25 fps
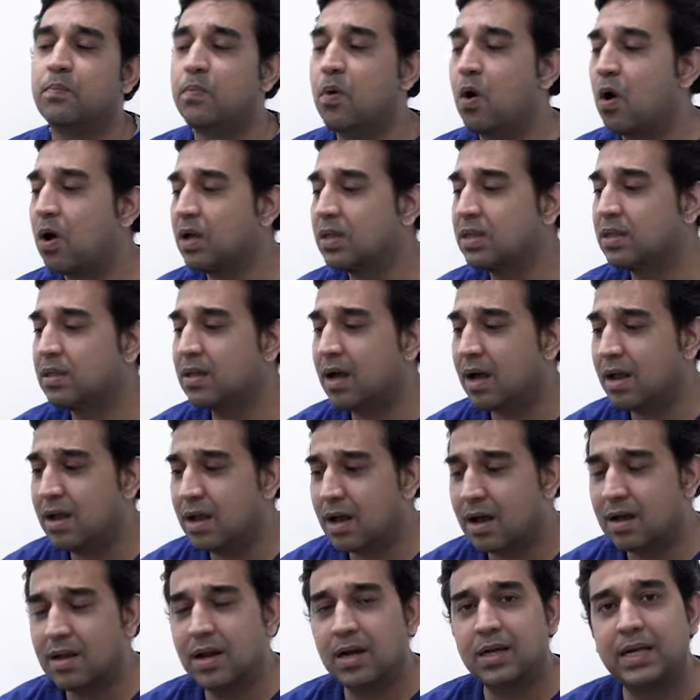बहुत
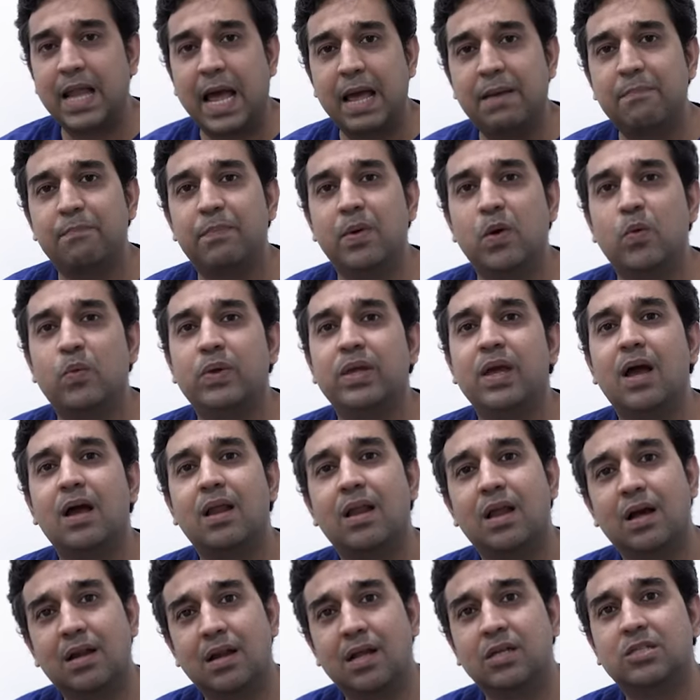अलग अलग टाइम पे हुई हैं
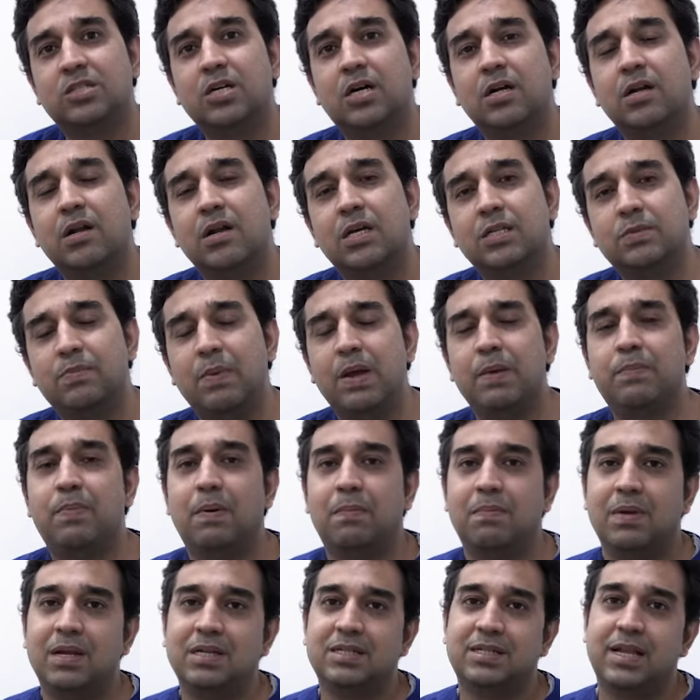अलग अलग जर्नल्स में
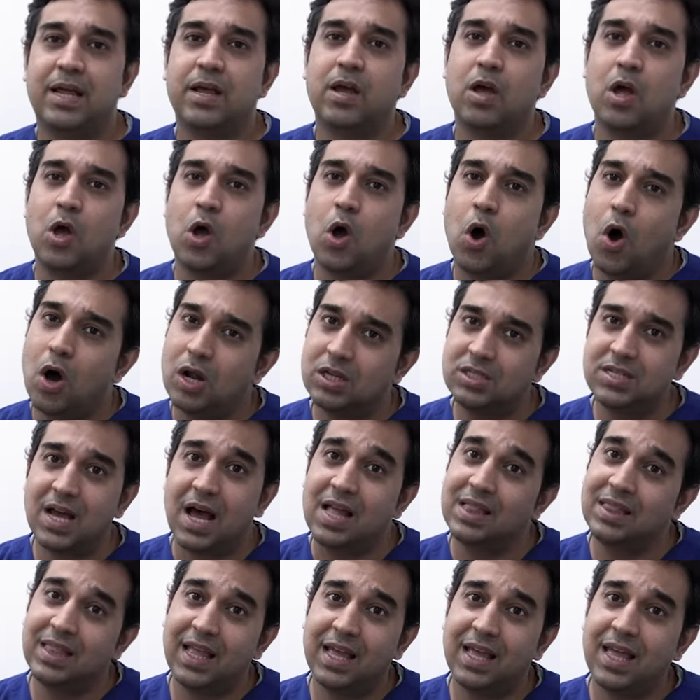पब्लिश्ड हैं और
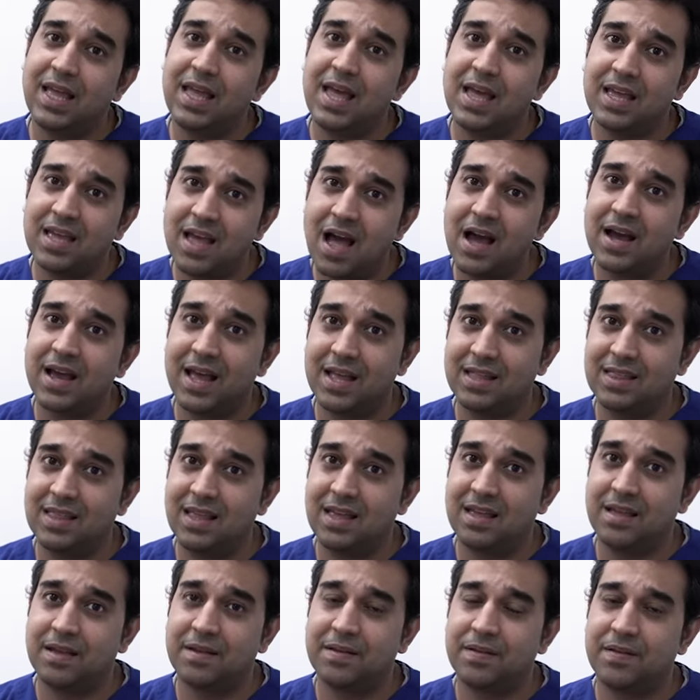जानते हैं कि ये क्या
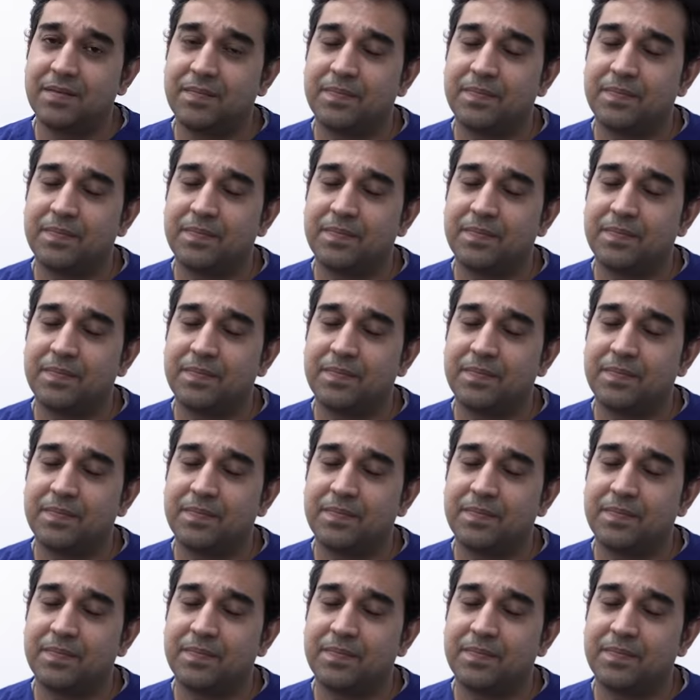कहते हैं